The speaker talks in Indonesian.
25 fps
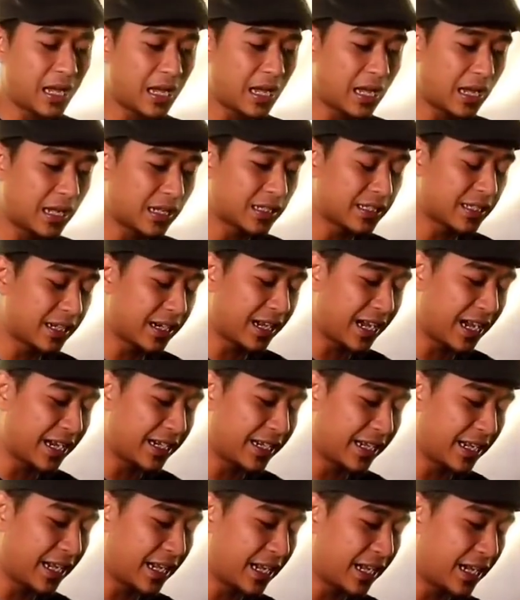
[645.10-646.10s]
Nah,
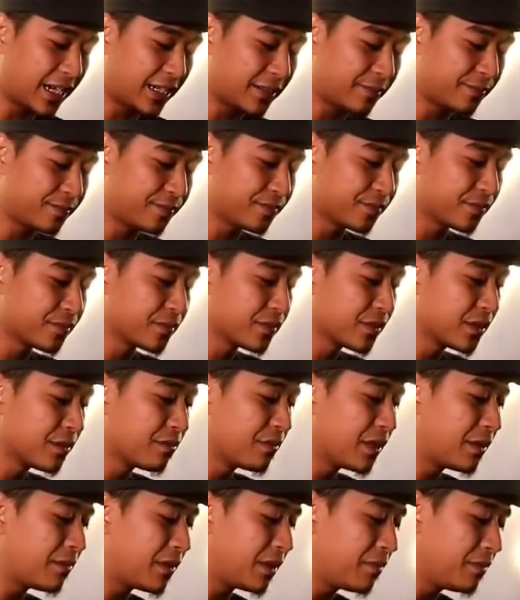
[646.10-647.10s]
terkadang hmm.
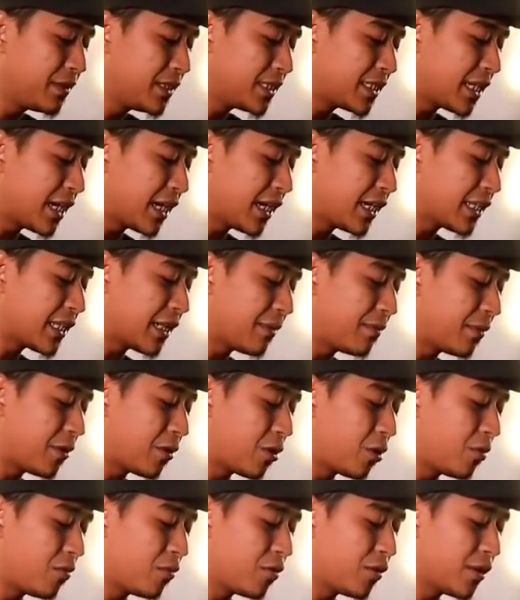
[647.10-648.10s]
memang bisa kita
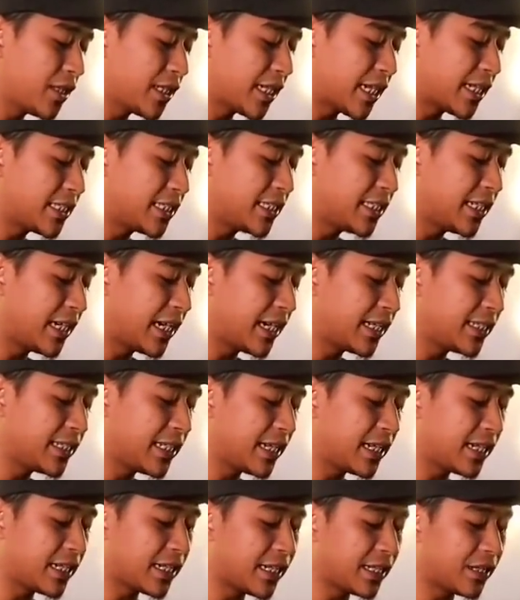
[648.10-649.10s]
berkomunikasi
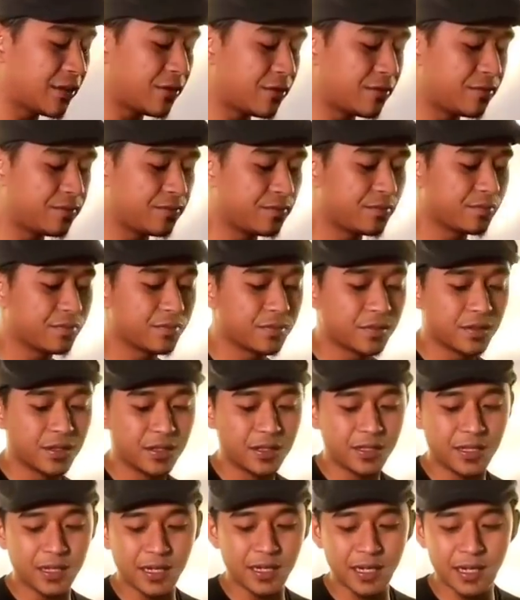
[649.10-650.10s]
dengannya gitu. Hmm, hmm, hmm.
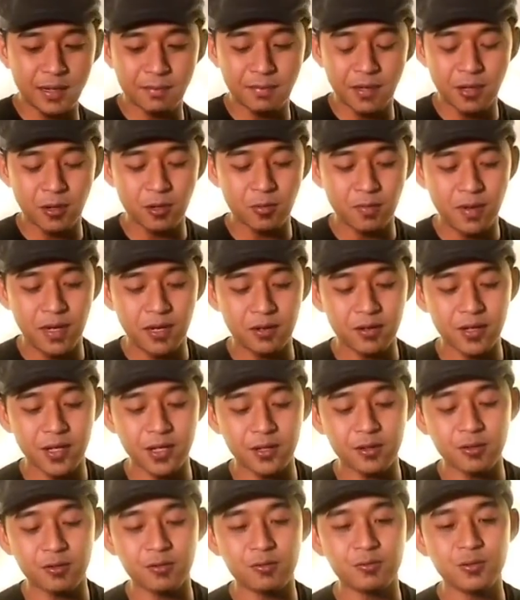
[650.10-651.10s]
Dengan makhluk-makhluk
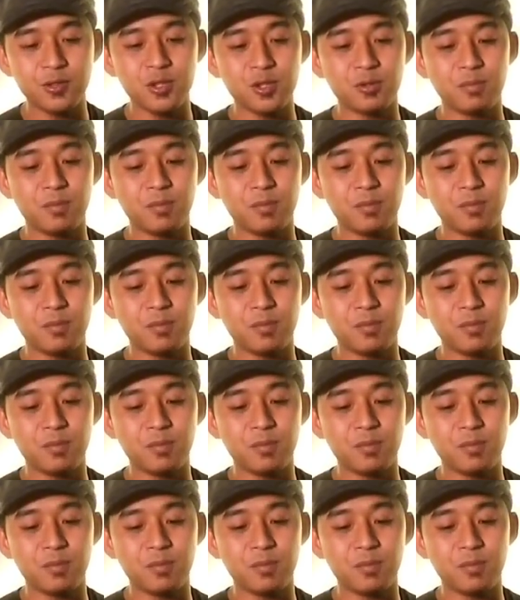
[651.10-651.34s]
itu.